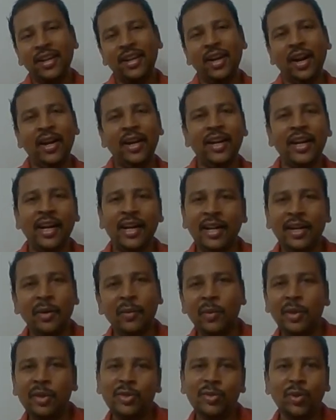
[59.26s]
கான்ட்ராக்டர்
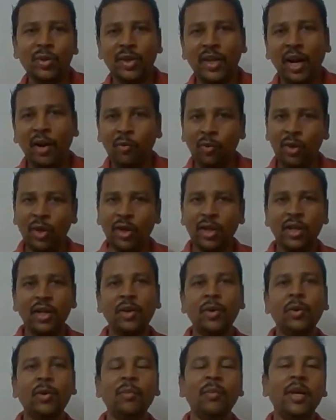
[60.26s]
அப்படின்னு சொல்லிட்டு அவர்
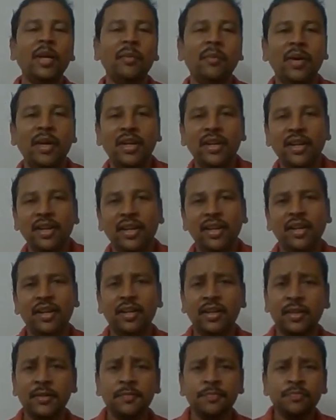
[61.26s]
ஒரு மாதிரி மாறி
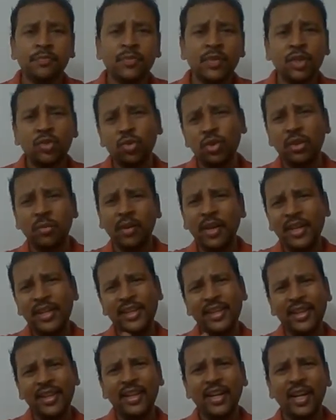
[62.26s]
இருக்கிறாரு ஸோ இந்த மாதிரி
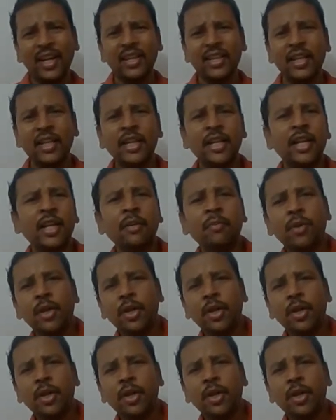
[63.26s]
எல்லா இடத்துலையும் ட்ரெண்ட்